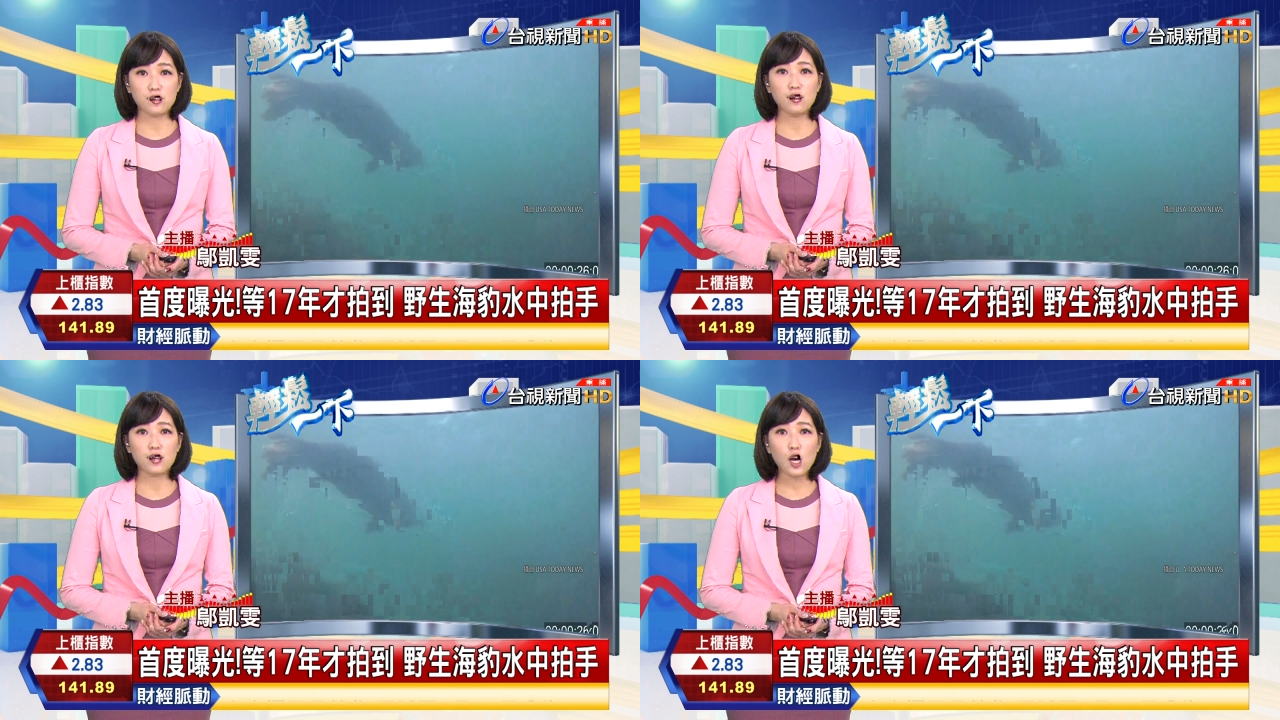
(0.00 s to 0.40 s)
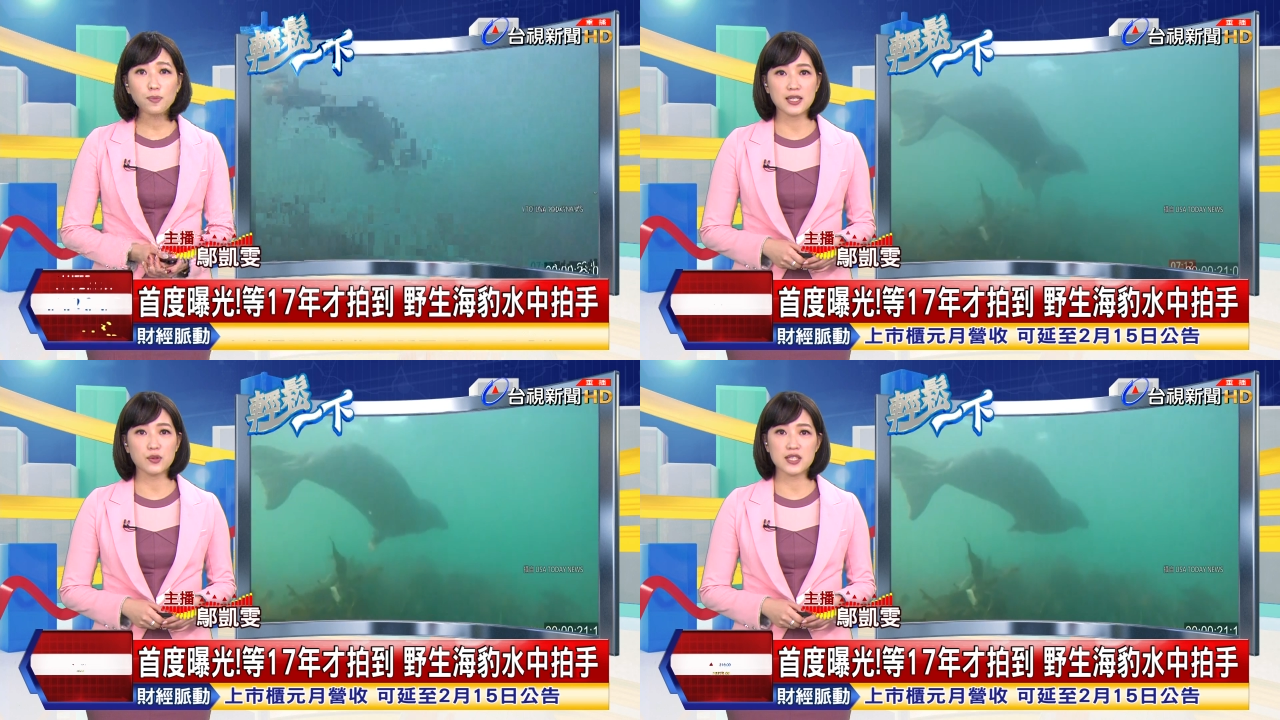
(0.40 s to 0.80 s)
生了
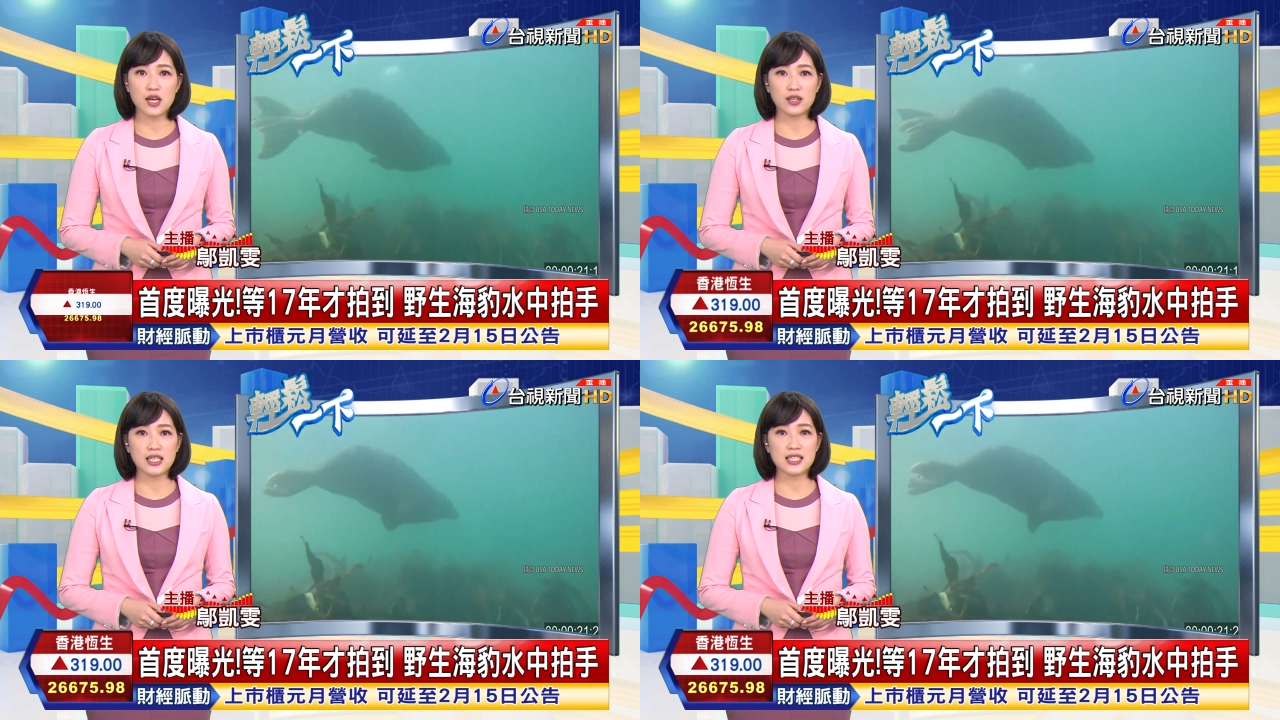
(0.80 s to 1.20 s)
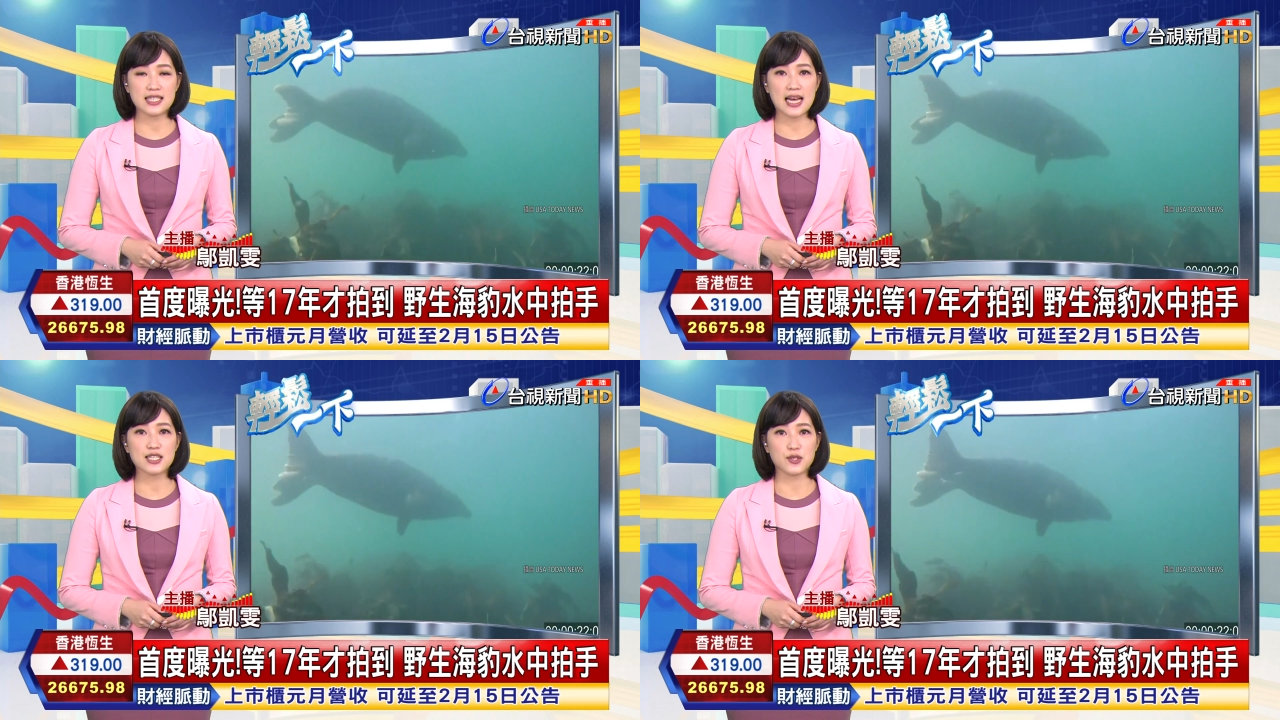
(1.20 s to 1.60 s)
高频率噪音，
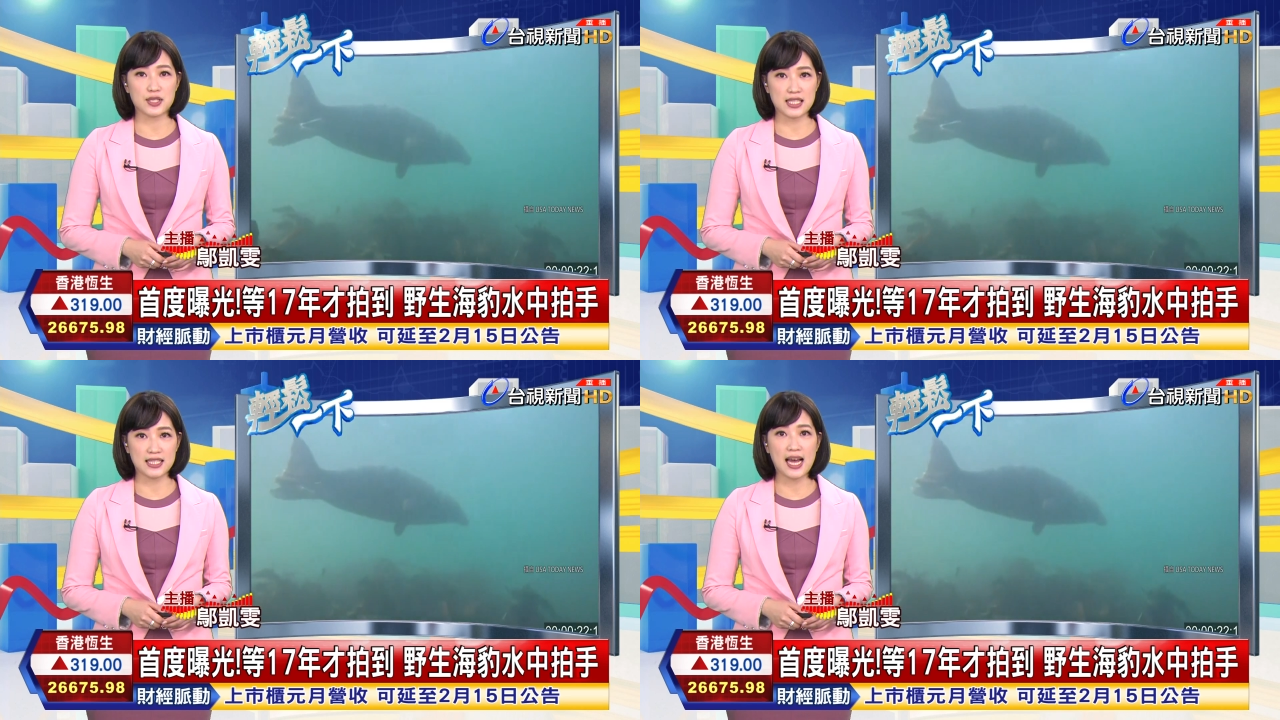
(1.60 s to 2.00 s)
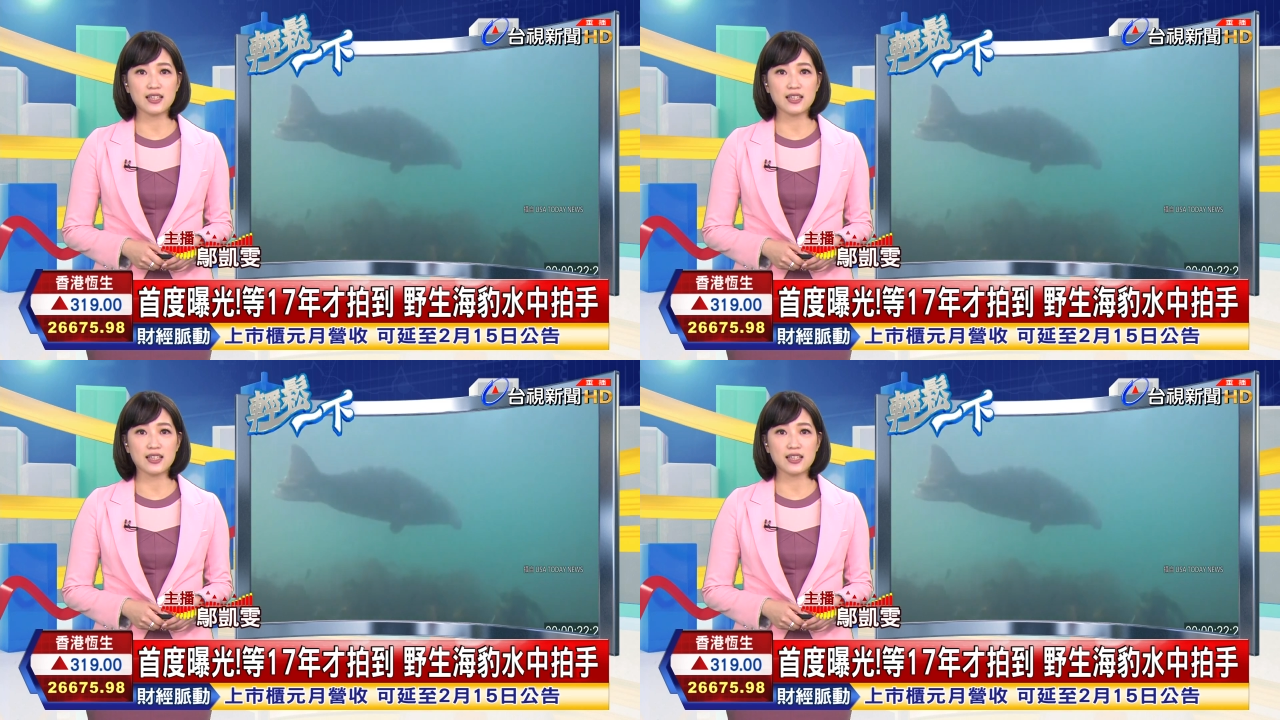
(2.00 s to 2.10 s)
吓走其